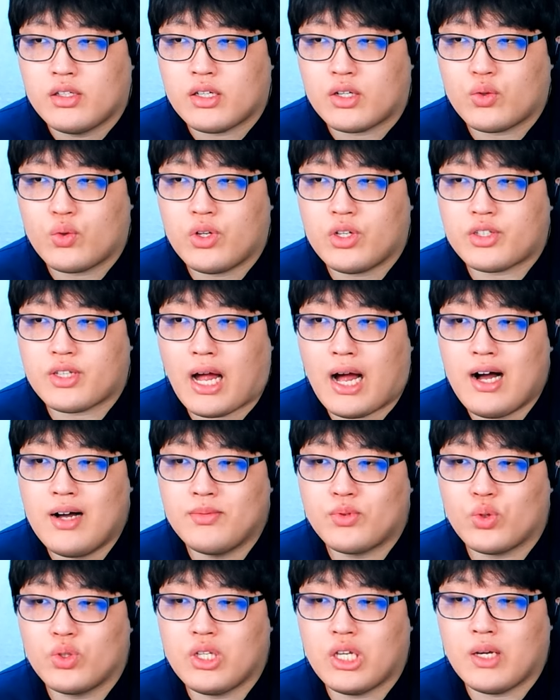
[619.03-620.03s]
그리고 다음
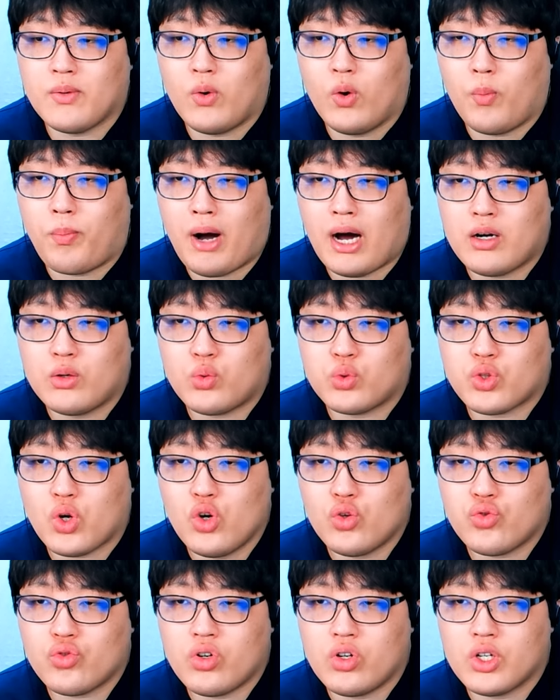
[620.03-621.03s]
손님 어 발을 또
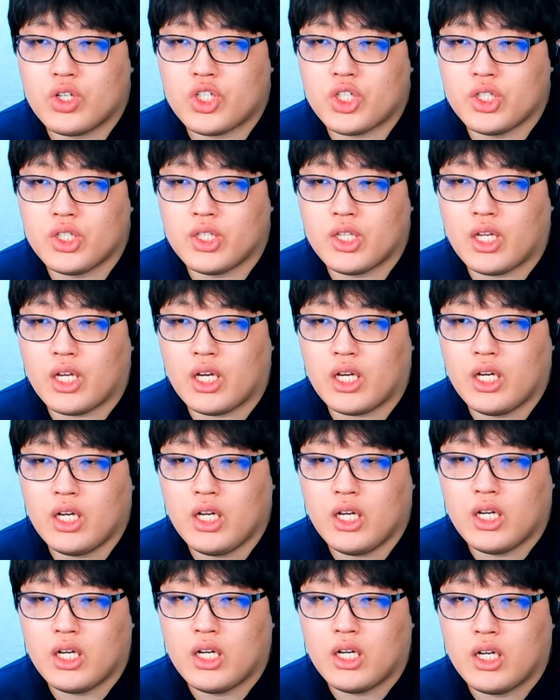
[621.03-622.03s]
쩔뚝거리시는데
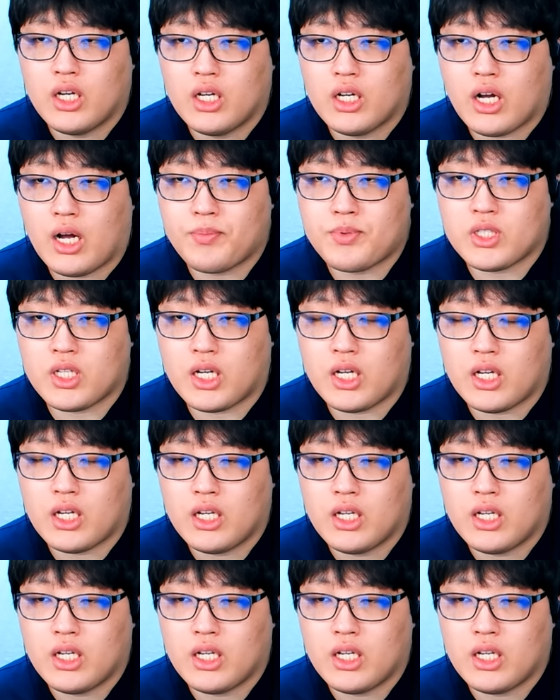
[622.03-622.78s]
갑시다